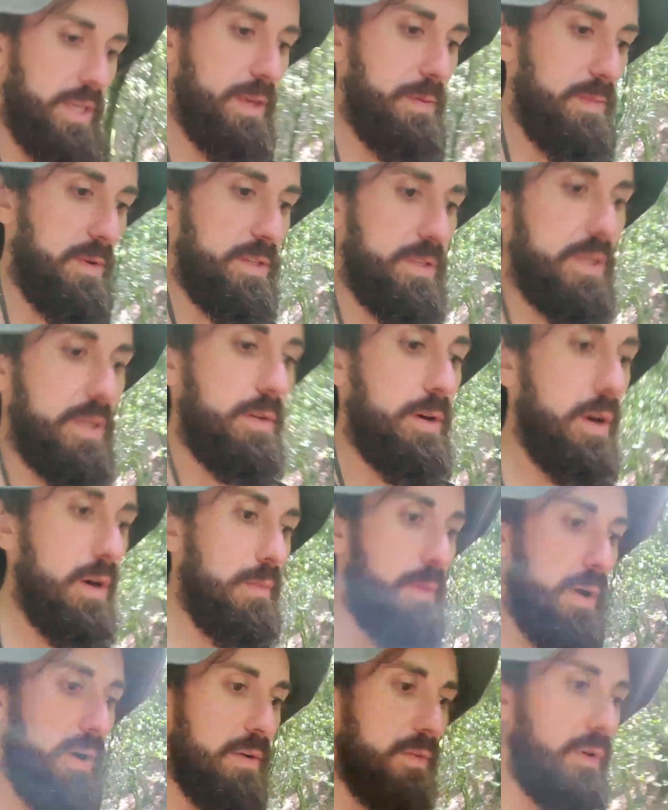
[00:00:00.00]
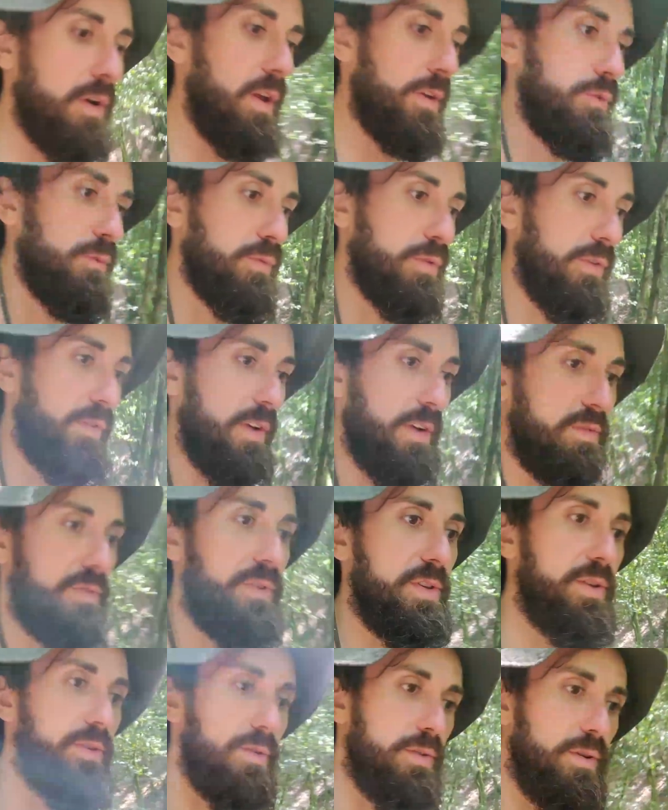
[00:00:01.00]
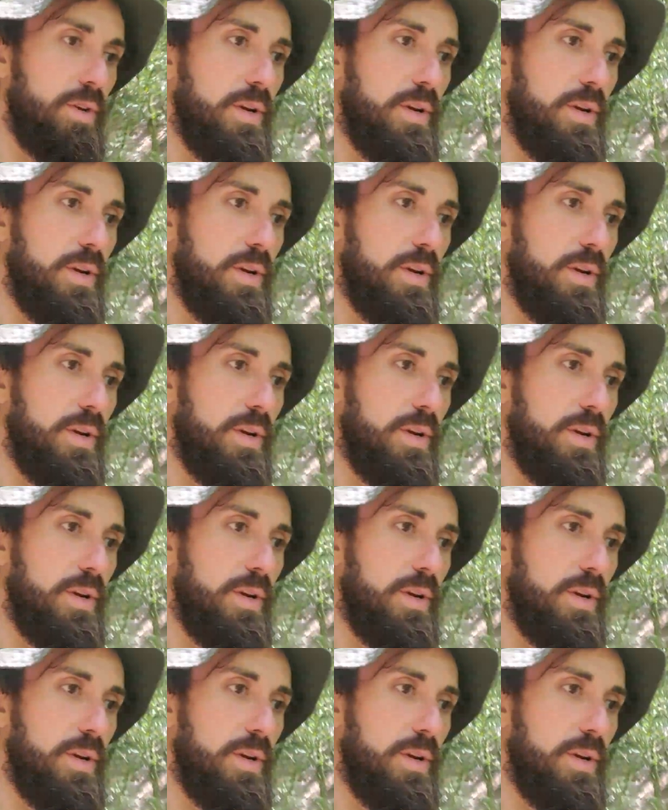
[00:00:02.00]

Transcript: Et il m'a dit, oh bah voilà, tu me sauves la vie.